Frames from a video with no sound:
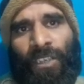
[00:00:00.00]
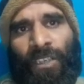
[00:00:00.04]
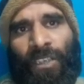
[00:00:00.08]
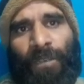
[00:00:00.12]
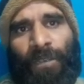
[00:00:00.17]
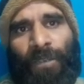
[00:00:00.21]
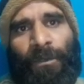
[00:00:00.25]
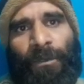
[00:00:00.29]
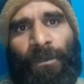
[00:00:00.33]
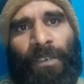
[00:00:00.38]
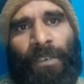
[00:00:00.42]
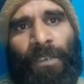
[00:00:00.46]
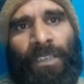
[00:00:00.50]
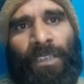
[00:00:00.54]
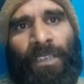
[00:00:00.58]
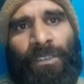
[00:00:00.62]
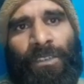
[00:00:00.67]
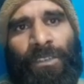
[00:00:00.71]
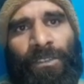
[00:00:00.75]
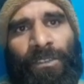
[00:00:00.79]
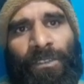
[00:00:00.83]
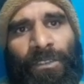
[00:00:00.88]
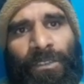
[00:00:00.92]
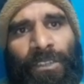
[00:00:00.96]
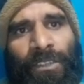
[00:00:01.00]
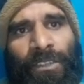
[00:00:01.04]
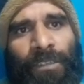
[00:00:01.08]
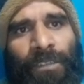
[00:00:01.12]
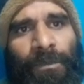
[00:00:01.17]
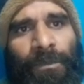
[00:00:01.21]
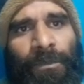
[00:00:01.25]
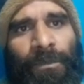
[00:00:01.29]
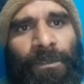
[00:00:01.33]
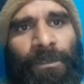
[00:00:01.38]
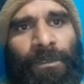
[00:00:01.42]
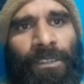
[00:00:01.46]
কর্মমূল্যায়ন
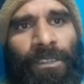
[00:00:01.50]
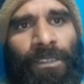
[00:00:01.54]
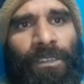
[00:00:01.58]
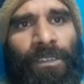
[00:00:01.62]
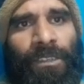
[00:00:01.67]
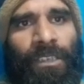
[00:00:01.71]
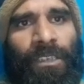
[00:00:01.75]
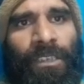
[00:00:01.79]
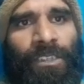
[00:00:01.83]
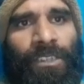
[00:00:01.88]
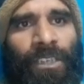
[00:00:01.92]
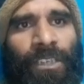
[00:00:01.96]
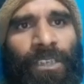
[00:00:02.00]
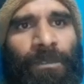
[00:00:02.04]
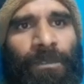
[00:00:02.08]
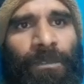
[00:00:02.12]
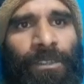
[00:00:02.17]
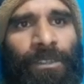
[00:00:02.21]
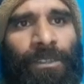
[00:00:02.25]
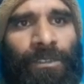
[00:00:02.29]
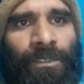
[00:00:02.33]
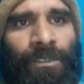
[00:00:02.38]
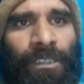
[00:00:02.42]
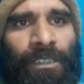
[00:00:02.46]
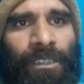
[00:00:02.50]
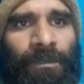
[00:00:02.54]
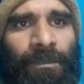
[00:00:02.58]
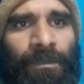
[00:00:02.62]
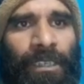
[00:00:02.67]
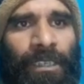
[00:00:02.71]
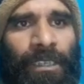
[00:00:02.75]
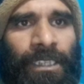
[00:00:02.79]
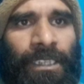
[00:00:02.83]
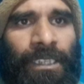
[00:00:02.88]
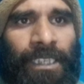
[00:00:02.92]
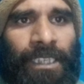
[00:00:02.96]
সন্তোষজনক বিবেচিত হলে চলমান চুক্তির
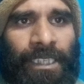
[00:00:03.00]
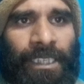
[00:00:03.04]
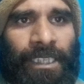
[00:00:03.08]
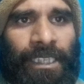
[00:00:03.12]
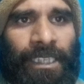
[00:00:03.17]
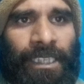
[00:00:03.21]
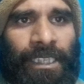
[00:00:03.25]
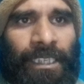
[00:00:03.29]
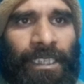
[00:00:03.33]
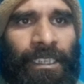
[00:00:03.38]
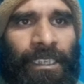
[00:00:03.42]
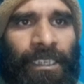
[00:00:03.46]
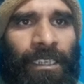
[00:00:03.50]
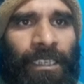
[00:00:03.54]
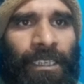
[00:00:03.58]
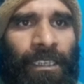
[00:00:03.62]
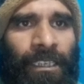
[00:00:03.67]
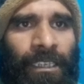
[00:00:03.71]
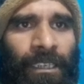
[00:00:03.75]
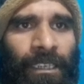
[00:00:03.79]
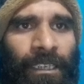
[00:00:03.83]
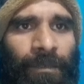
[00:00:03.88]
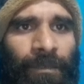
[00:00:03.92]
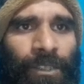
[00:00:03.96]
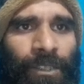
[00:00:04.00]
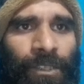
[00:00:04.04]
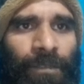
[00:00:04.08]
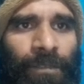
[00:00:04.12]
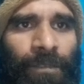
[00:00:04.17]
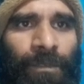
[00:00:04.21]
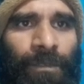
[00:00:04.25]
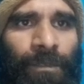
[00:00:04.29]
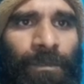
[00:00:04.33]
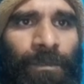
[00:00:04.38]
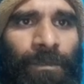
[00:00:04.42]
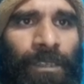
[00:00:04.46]
মেয়াদ শেষে প্রথম
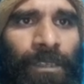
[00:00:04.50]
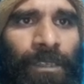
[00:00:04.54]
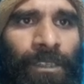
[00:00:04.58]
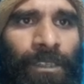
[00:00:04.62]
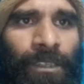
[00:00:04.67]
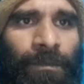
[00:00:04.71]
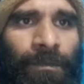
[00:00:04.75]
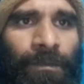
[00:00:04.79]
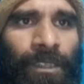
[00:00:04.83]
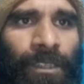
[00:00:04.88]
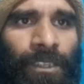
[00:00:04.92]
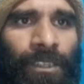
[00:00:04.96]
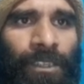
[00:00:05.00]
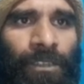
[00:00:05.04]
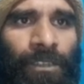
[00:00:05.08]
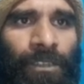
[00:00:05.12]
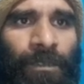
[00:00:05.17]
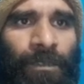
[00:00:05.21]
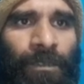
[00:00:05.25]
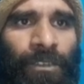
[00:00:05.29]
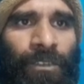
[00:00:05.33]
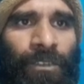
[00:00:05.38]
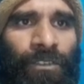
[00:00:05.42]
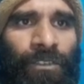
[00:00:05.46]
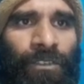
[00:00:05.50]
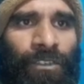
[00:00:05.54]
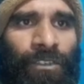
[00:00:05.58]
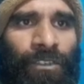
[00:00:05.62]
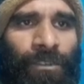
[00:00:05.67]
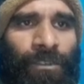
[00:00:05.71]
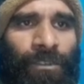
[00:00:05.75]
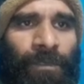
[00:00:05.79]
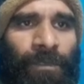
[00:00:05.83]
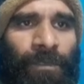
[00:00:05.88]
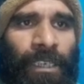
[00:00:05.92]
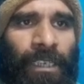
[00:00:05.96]
পর্বের সম্মতিক্রমে
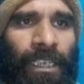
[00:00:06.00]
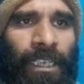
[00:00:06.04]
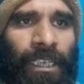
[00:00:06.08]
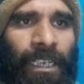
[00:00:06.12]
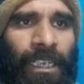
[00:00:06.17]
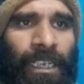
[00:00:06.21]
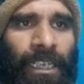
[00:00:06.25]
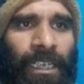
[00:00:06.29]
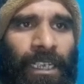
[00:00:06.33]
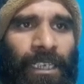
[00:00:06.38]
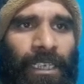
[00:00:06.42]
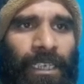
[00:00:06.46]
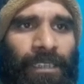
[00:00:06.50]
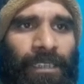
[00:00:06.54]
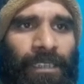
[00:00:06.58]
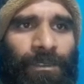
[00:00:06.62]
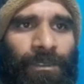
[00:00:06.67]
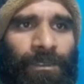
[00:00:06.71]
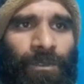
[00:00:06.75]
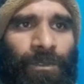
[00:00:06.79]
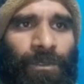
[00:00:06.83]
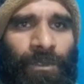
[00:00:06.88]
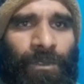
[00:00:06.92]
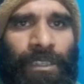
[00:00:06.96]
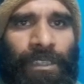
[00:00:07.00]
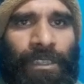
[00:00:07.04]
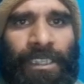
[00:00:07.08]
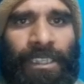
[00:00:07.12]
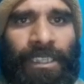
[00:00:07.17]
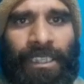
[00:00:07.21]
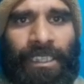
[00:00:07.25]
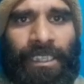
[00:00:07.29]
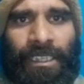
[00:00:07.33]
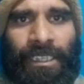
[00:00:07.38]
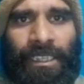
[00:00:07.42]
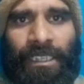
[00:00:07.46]
ন্যূনতম এক
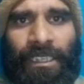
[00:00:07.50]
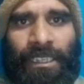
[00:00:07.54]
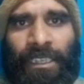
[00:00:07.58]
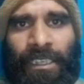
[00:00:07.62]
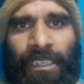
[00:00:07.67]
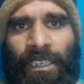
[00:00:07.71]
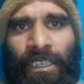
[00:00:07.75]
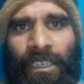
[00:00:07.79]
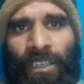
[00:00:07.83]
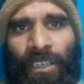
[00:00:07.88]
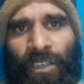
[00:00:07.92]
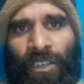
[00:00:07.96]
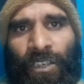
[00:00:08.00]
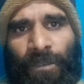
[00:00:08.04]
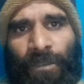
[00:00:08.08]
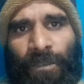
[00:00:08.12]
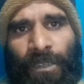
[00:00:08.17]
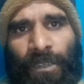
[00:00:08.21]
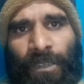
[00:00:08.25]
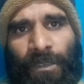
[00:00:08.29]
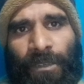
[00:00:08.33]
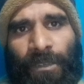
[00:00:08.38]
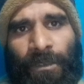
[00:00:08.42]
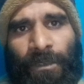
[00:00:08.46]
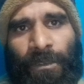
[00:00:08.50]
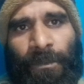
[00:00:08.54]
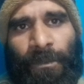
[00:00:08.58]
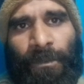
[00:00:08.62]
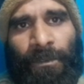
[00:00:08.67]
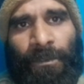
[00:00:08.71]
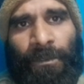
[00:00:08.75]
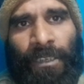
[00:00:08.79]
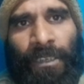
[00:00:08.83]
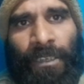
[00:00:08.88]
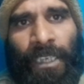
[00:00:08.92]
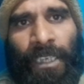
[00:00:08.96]
দুইটি কর্মদেশের
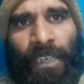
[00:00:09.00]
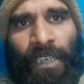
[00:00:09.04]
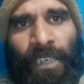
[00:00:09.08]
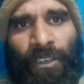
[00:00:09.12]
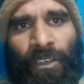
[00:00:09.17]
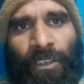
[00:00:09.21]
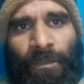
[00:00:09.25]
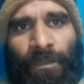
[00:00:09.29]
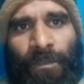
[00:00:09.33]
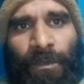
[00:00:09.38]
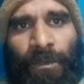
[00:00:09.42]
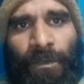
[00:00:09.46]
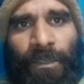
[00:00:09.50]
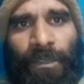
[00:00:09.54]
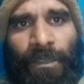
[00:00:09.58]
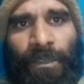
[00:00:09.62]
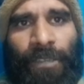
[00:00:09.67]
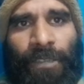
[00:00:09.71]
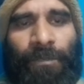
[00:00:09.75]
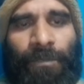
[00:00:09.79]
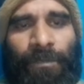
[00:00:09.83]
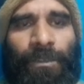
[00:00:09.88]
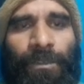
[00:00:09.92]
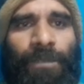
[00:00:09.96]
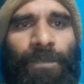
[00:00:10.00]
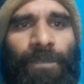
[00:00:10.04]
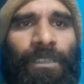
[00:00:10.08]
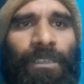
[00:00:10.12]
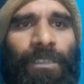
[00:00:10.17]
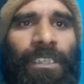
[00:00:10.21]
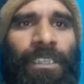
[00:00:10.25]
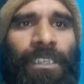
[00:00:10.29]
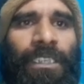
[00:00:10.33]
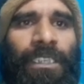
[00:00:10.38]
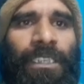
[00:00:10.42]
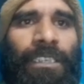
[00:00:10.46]
ব্যবধানে একই প্রবেশ এবং
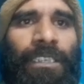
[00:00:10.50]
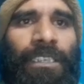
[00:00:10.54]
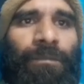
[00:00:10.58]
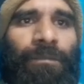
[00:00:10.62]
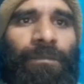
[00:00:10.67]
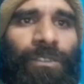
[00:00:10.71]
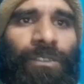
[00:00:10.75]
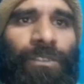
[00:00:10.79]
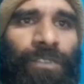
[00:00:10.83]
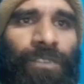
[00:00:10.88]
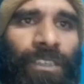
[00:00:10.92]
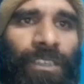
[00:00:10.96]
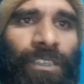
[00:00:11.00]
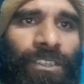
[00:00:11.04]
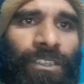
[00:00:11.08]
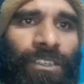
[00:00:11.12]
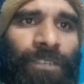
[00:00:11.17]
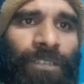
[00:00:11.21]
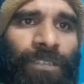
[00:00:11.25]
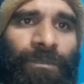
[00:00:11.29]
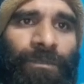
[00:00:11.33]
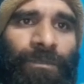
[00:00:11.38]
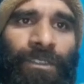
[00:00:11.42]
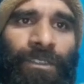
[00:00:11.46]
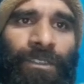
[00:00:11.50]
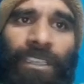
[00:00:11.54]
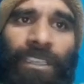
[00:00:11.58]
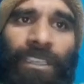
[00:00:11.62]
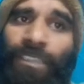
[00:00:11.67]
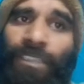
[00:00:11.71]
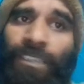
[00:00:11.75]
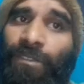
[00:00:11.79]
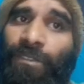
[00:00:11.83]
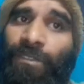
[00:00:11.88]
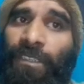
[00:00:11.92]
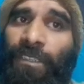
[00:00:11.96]
পরবর্তী তিন বছরের জন্য
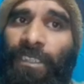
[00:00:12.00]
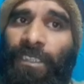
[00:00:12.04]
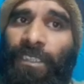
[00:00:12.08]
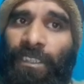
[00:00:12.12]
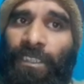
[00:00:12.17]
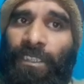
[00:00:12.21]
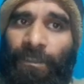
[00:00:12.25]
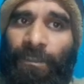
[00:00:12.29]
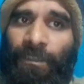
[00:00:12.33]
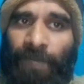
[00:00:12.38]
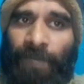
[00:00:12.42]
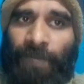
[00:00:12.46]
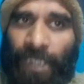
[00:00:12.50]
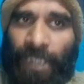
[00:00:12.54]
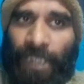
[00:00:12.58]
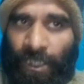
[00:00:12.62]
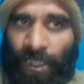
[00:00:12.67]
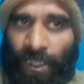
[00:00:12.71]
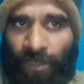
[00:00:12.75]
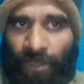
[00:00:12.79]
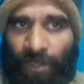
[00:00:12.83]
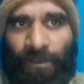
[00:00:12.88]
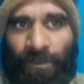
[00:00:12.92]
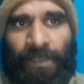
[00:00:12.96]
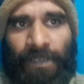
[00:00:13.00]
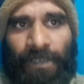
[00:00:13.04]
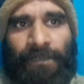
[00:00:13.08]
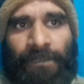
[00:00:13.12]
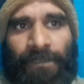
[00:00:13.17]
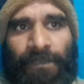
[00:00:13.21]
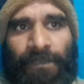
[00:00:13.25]
পুনরায় চুক্তি সম্পাদিত হবে